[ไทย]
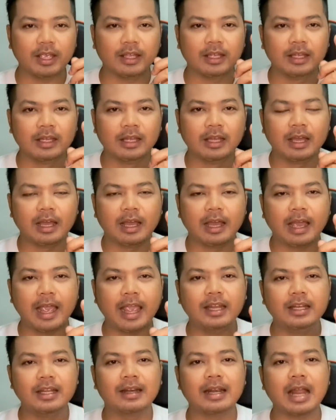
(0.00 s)
วย
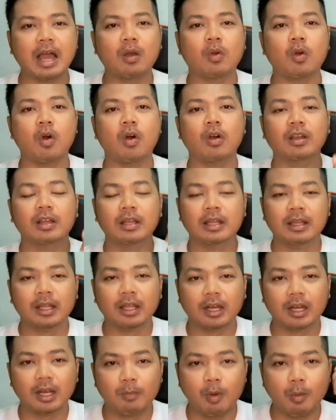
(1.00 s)
ให้เรื่องราวของ
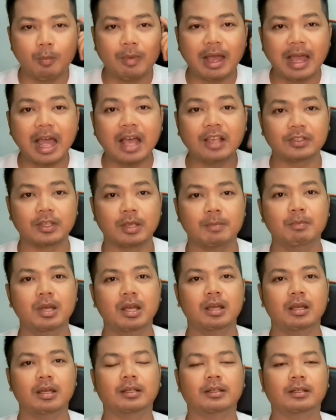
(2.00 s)
ระบบอัลไซ
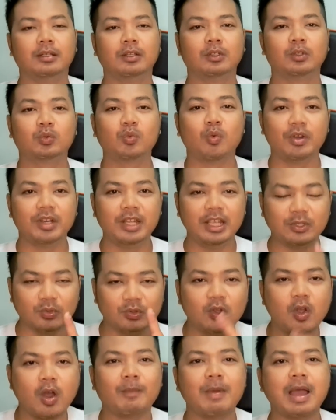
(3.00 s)
เมอร์ตัวนี้
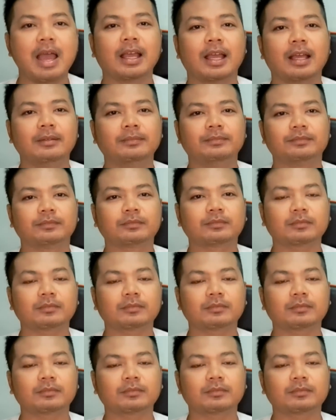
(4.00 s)
สุดยอดมากฮะ